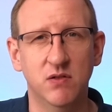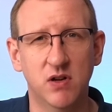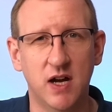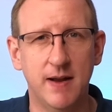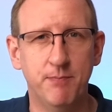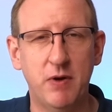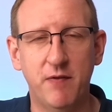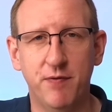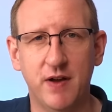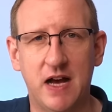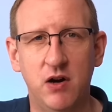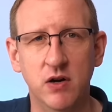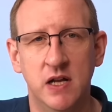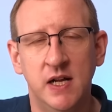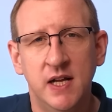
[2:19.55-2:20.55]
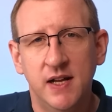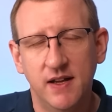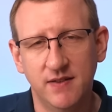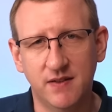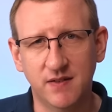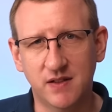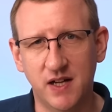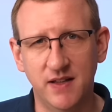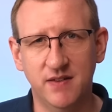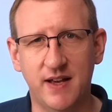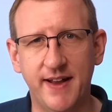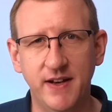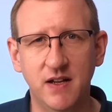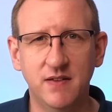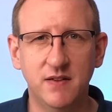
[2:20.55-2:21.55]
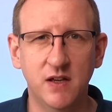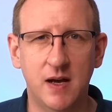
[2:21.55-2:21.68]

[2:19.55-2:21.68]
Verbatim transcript: Und gerade bei Frauen ist es ganz anders.